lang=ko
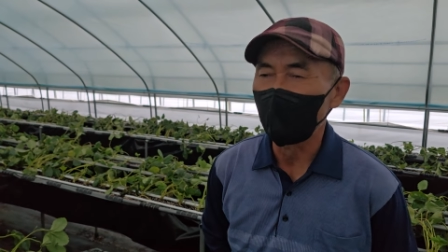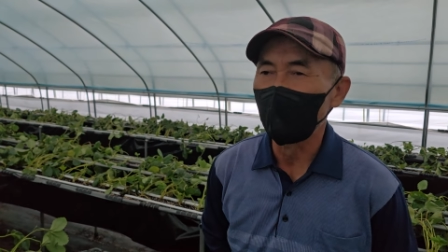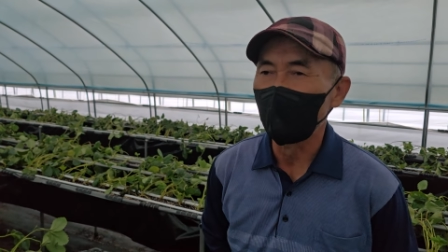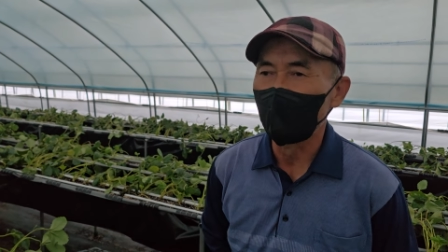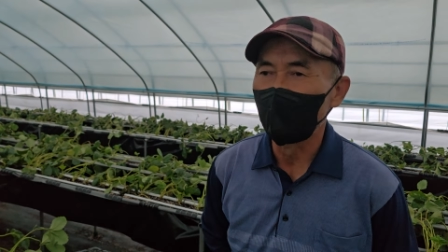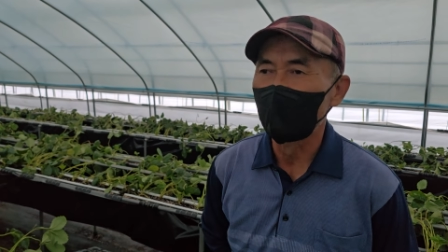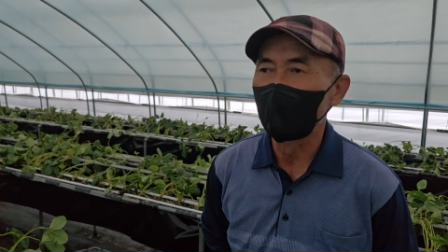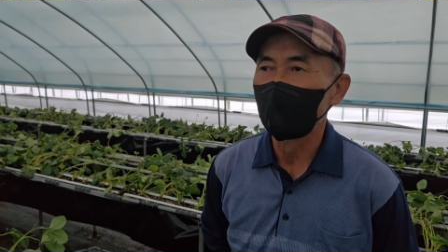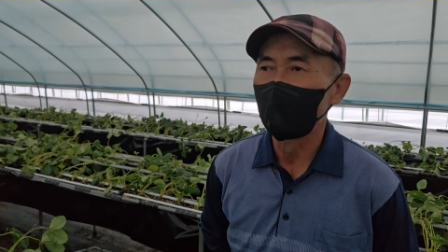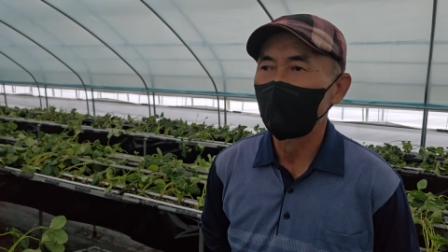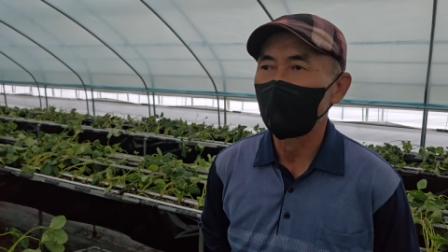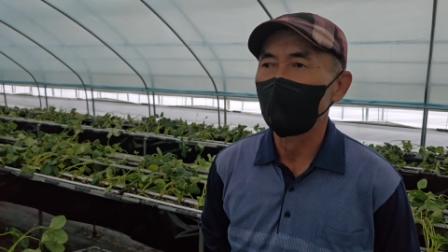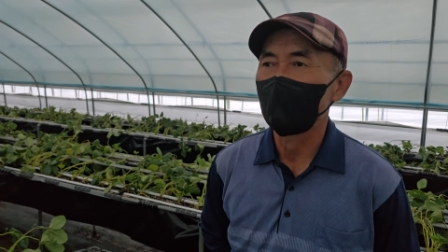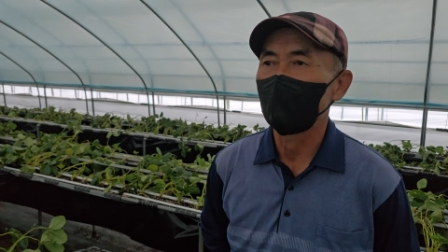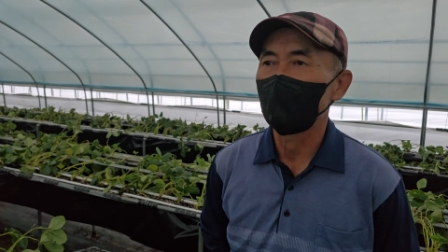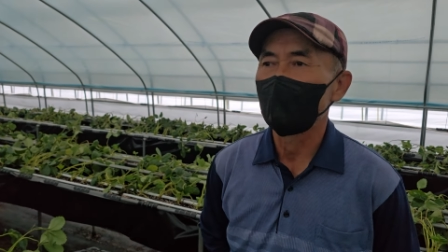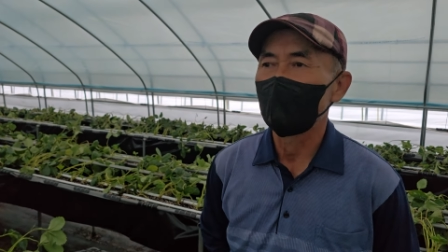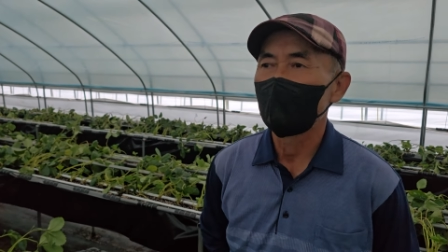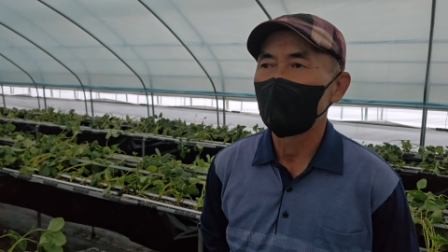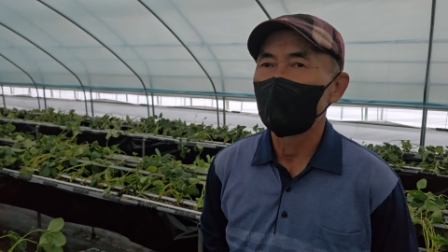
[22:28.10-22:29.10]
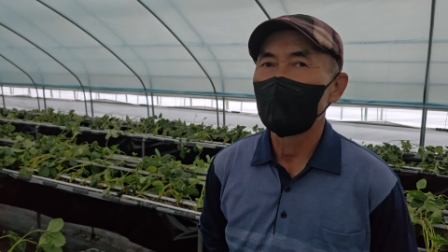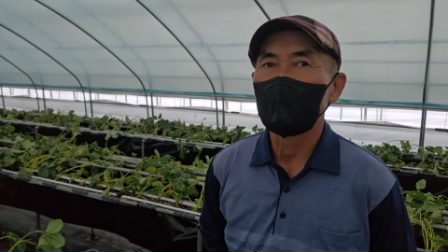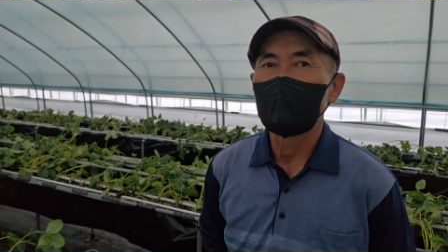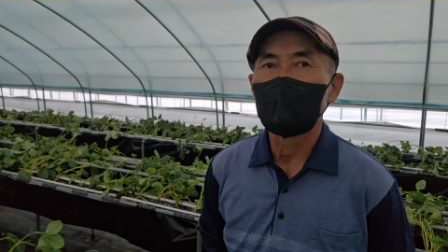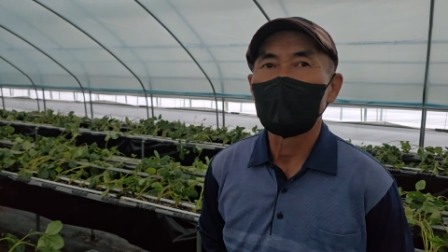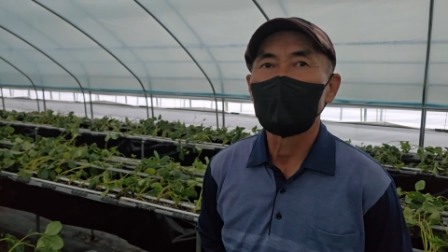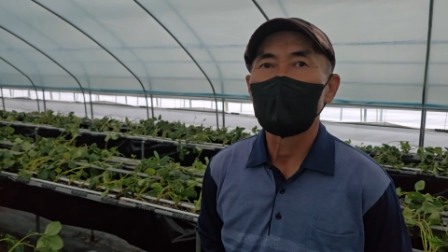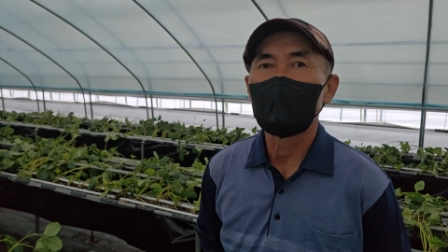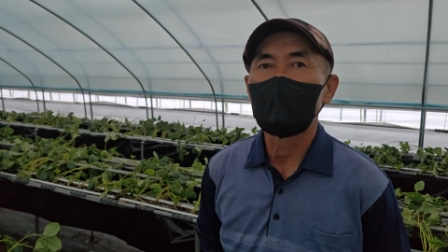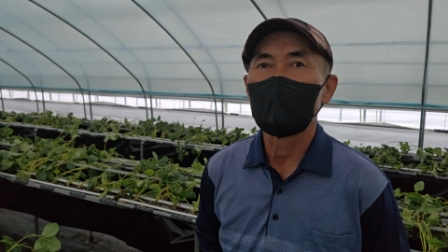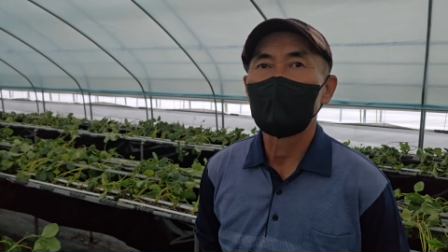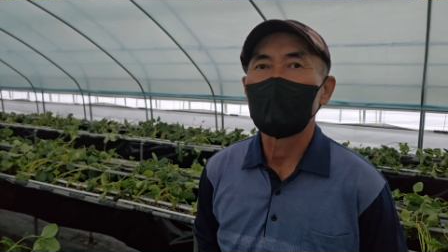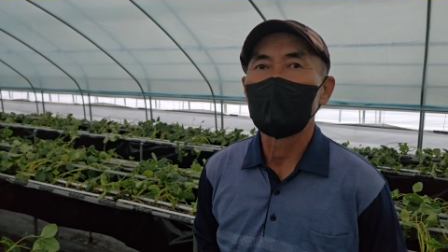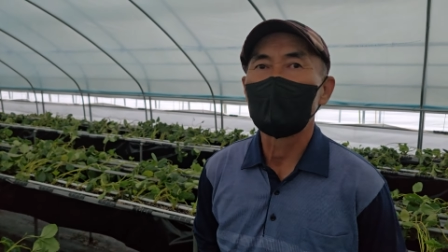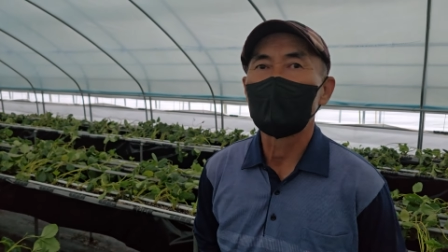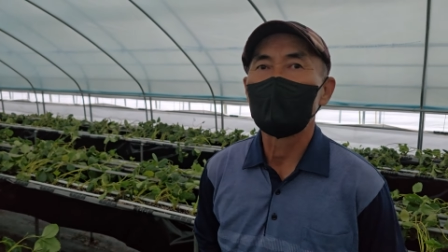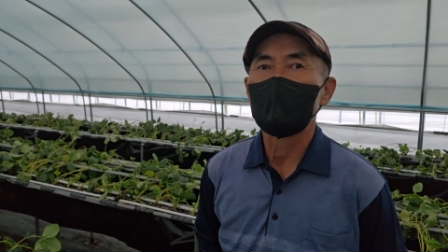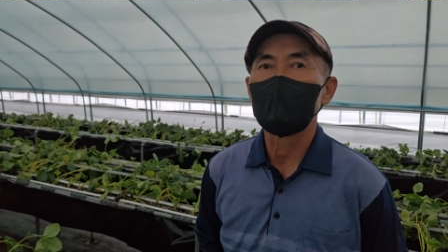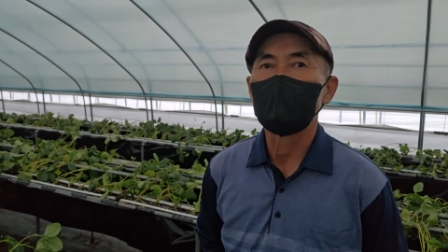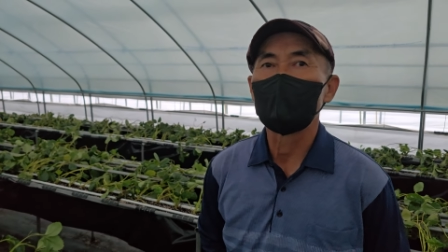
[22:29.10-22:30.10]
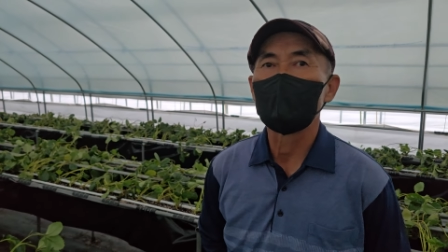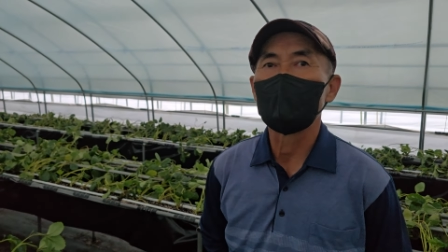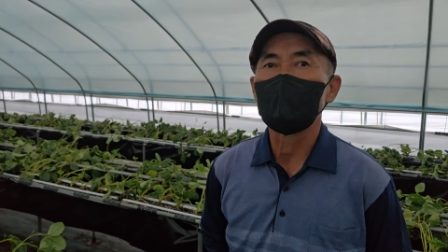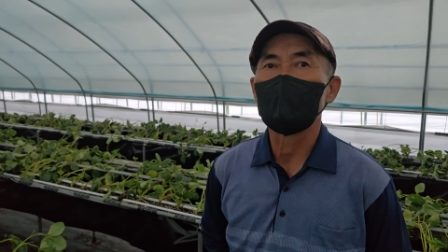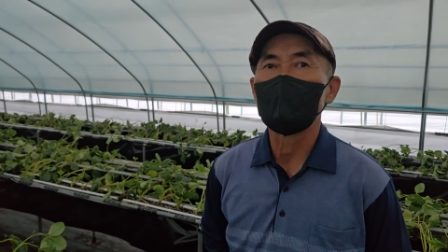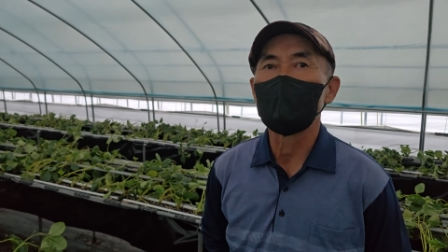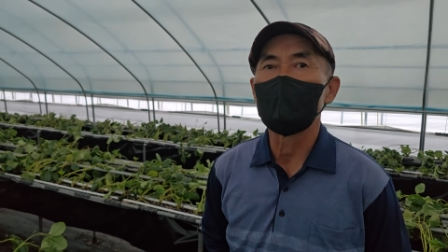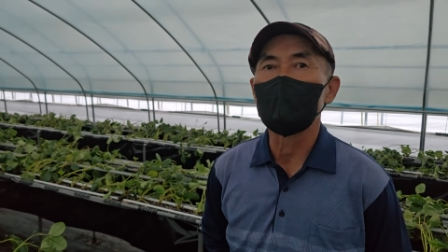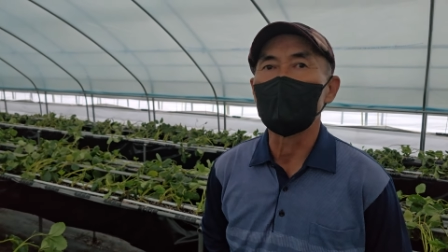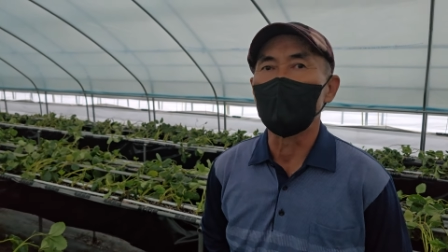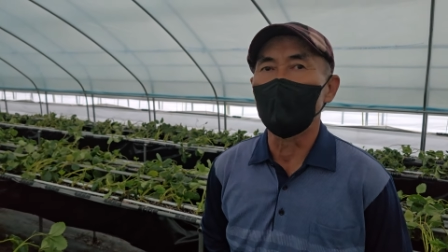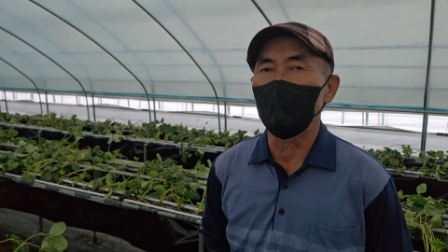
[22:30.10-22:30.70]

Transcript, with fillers: 예. 그럼 딸기 비쌀 때 오는다는 거죠.